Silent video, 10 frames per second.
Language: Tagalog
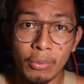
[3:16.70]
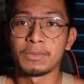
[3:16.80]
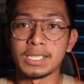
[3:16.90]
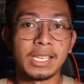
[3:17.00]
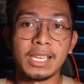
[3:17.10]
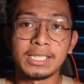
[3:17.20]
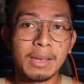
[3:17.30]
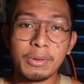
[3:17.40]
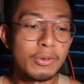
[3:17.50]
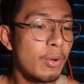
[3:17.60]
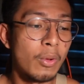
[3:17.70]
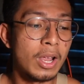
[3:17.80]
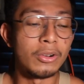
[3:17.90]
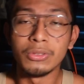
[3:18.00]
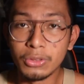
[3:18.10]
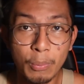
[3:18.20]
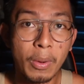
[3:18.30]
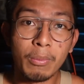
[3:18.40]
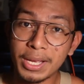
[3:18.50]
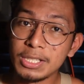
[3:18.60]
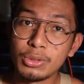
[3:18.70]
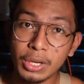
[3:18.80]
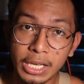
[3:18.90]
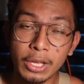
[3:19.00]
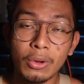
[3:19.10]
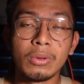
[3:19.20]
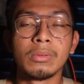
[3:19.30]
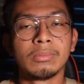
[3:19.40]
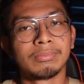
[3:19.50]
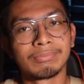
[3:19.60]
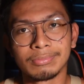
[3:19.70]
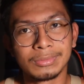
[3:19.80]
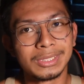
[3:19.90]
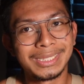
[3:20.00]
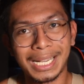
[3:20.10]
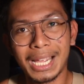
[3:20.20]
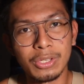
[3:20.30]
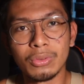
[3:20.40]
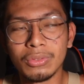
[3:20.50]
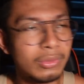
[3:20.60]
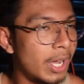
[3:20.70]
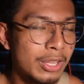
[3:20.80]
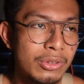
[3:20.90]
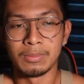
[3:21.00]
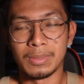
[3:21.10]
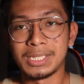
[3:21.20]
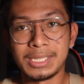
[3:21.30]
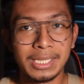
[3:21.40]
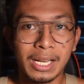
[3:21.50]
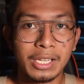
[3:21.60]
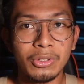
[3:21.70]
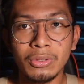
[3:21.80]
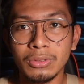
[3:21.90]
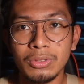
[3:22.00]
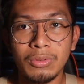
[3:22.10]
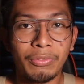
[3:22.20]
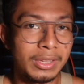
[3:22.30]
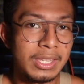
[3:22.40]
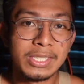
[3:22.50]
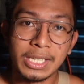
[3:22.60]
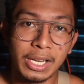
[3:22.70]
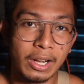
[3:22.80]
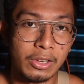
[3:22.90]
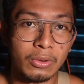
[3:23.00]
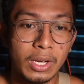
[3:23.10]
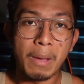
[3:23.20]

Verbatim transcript: Kasi sabi ko nga, walang undo. Pag ma-injury kayo, sira yung ano nyo, masisira yung fitness career nyo.